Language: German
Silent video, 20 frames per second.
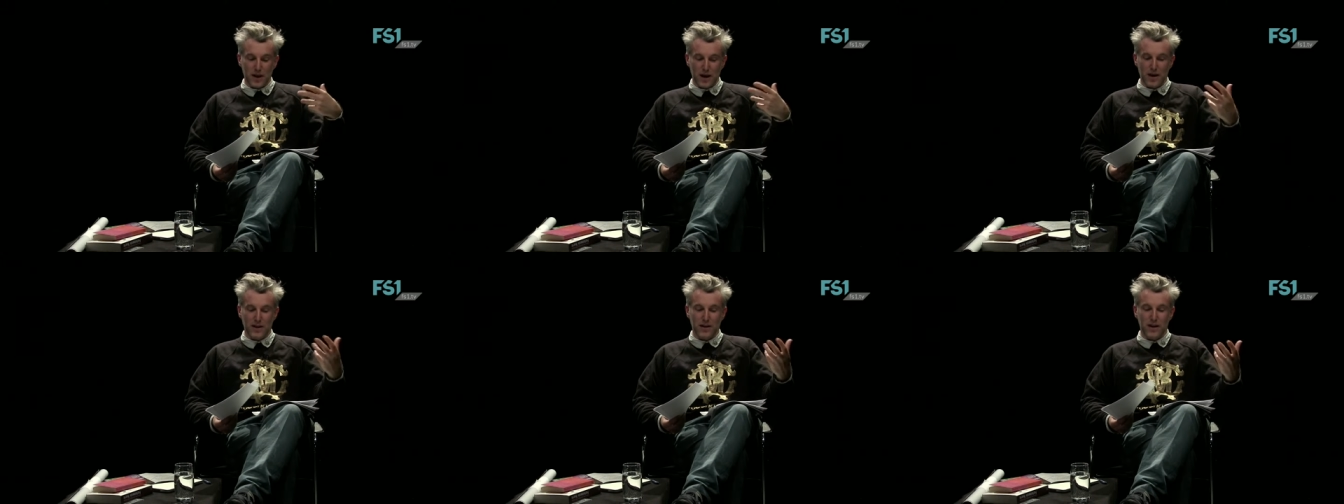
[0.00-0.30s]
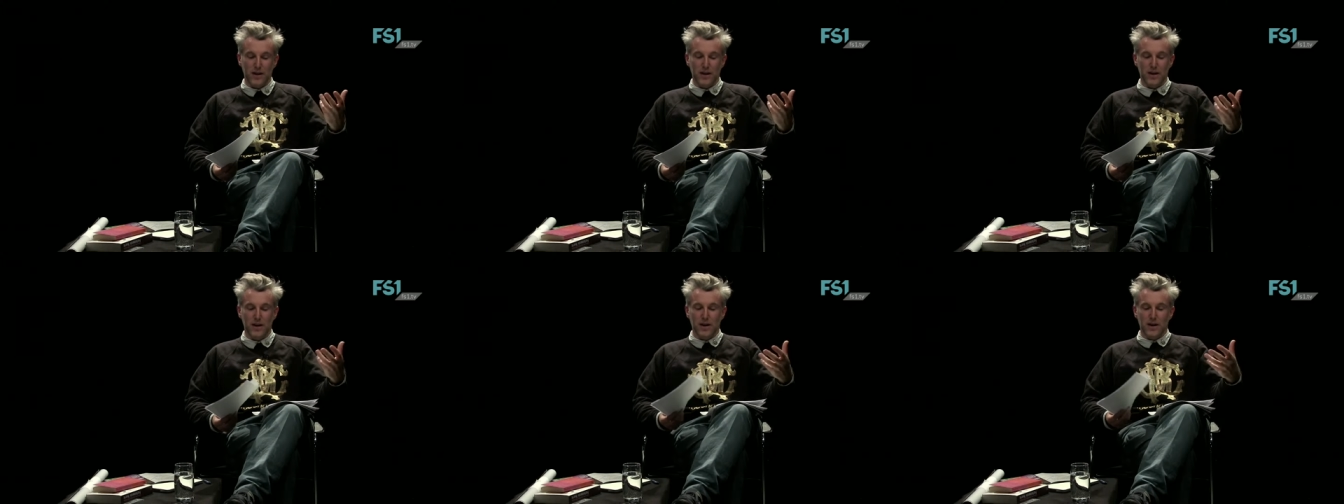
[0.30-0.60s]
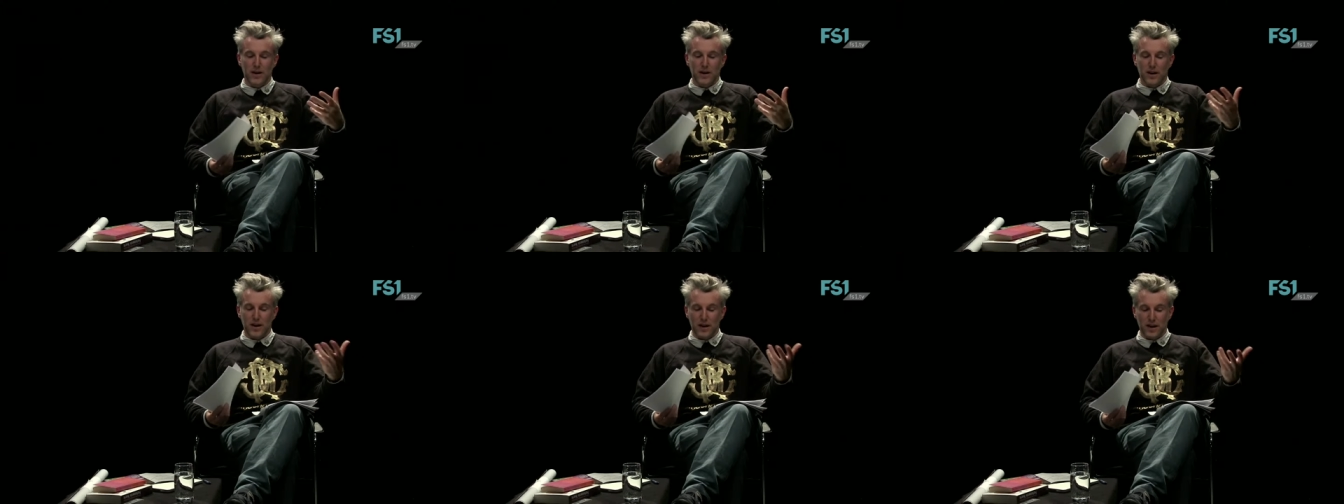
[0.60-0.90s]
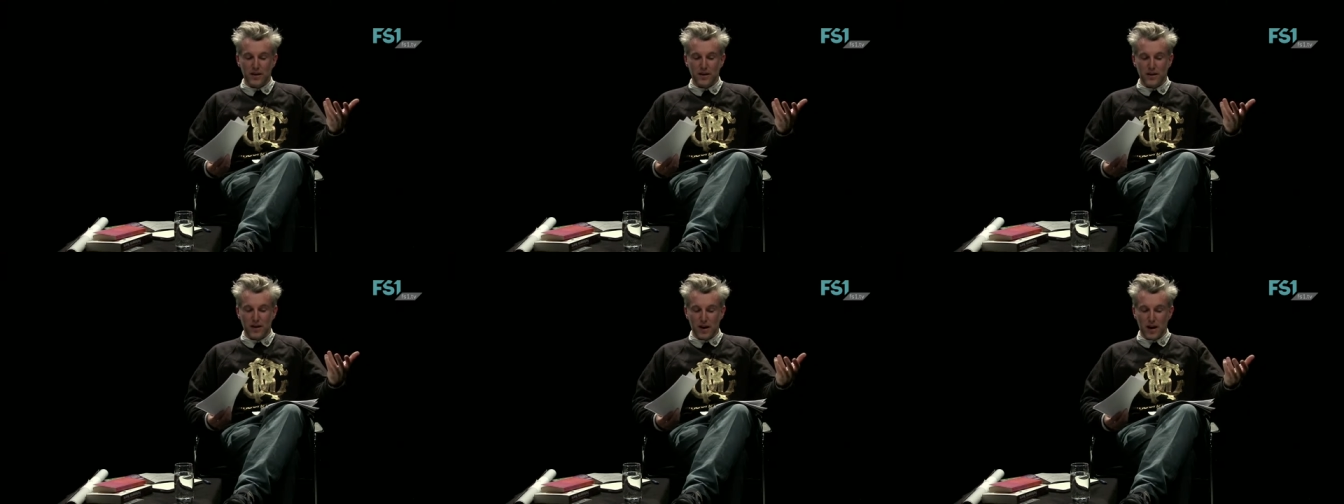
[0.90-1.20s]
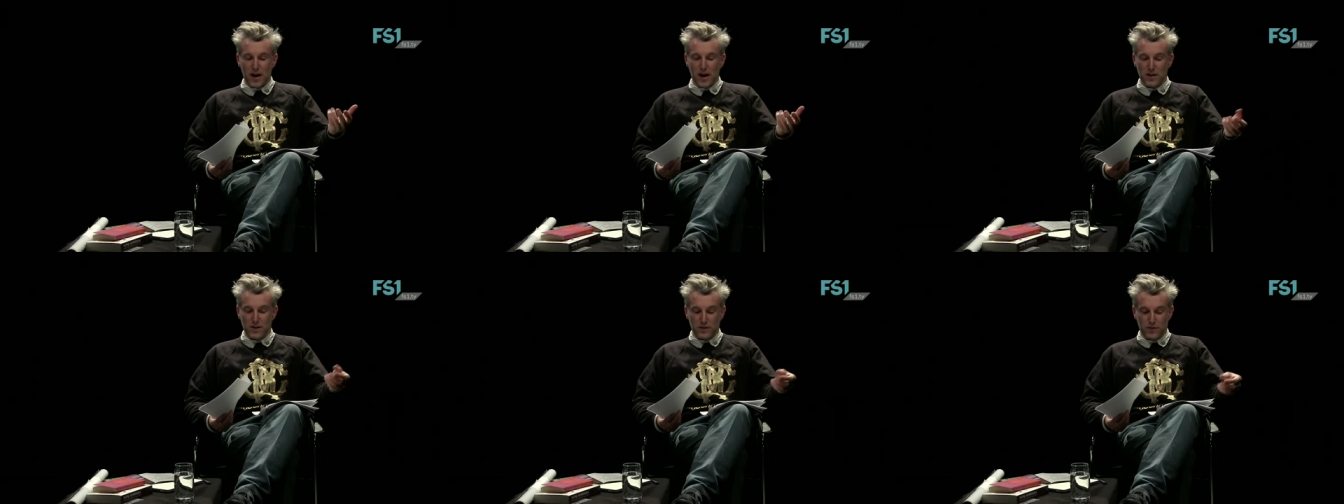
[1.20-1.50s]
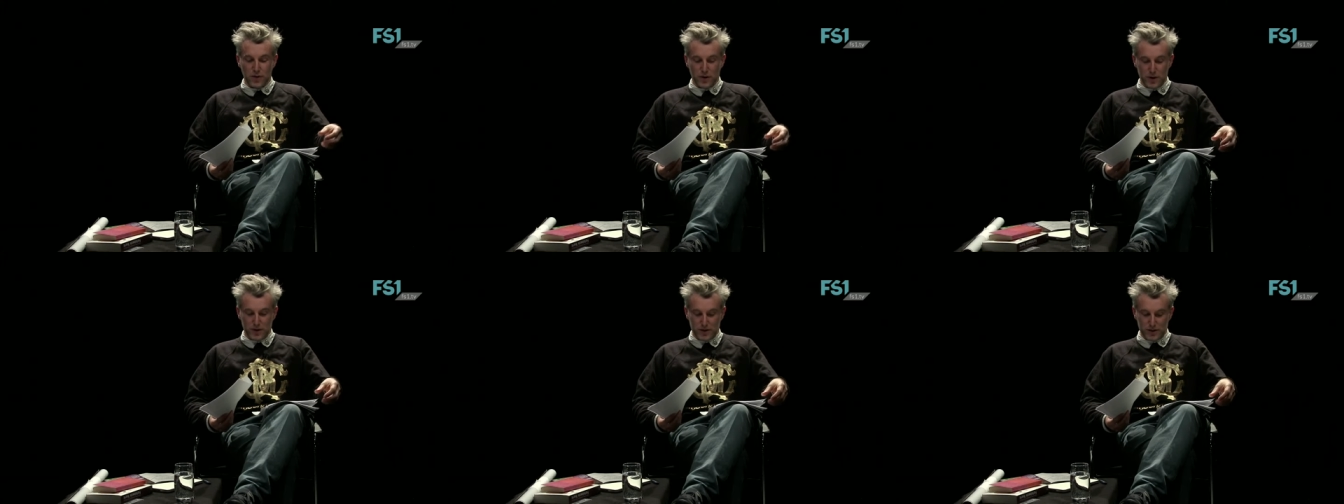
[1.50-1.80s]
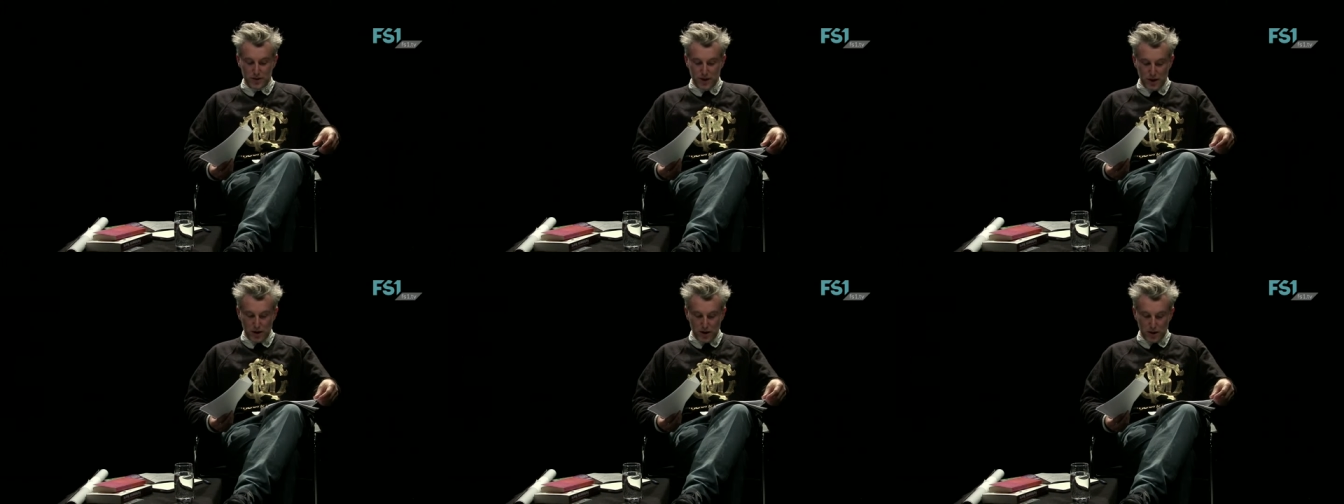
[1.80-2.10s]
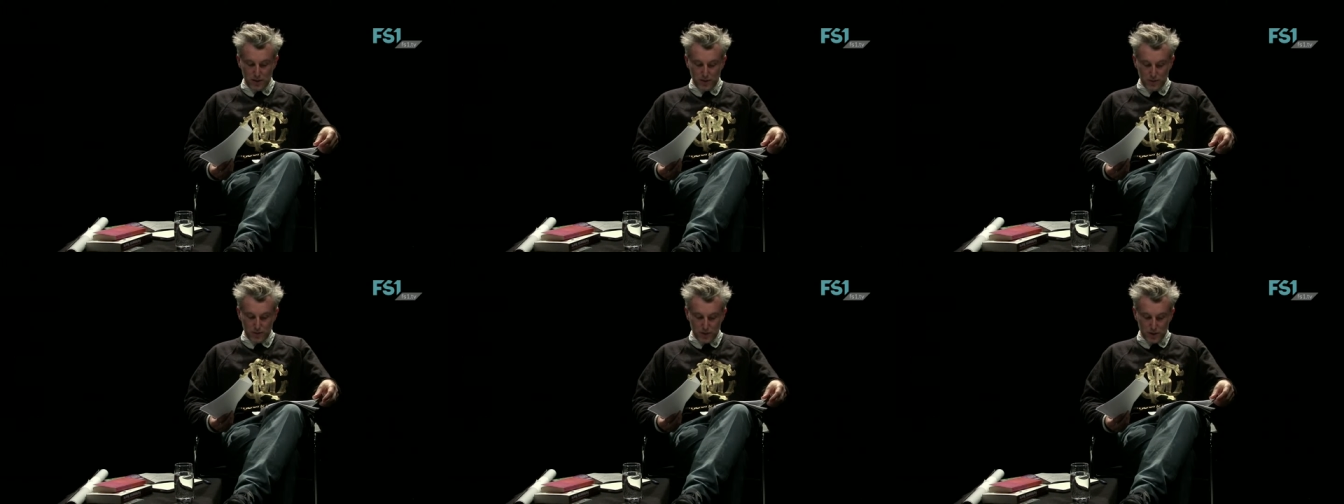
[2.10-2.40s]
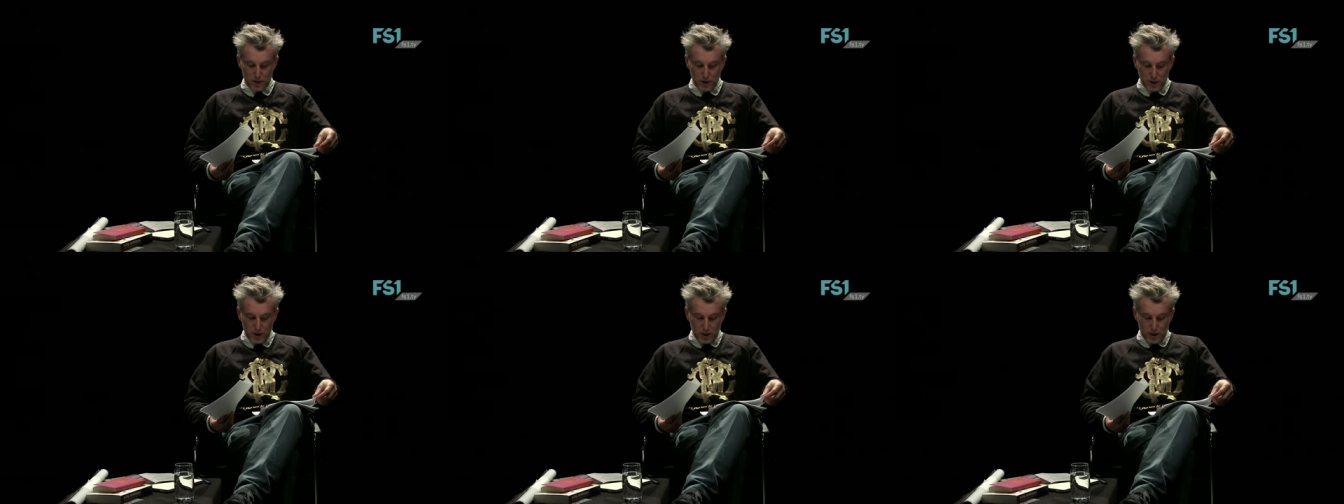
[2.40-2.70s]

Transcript: keine richtigen Antworten darauf.